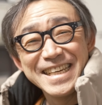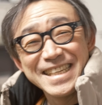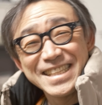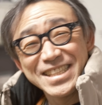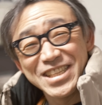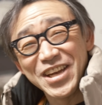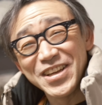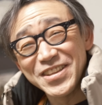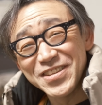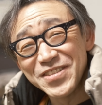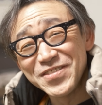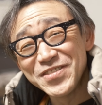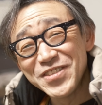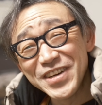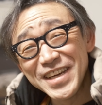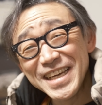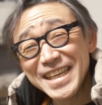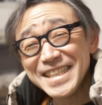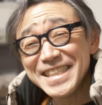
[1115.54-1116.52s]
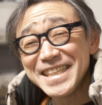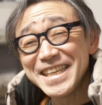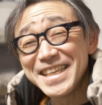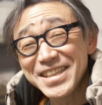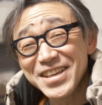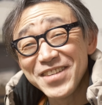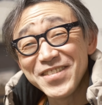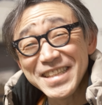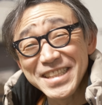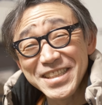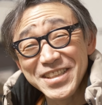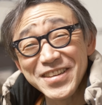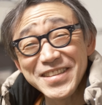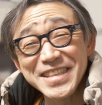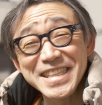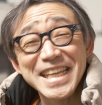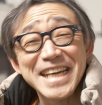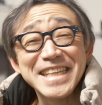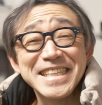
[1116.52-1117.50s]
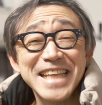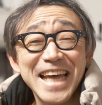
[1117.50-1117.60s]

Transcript: ちょっともうエンディングは撮ったん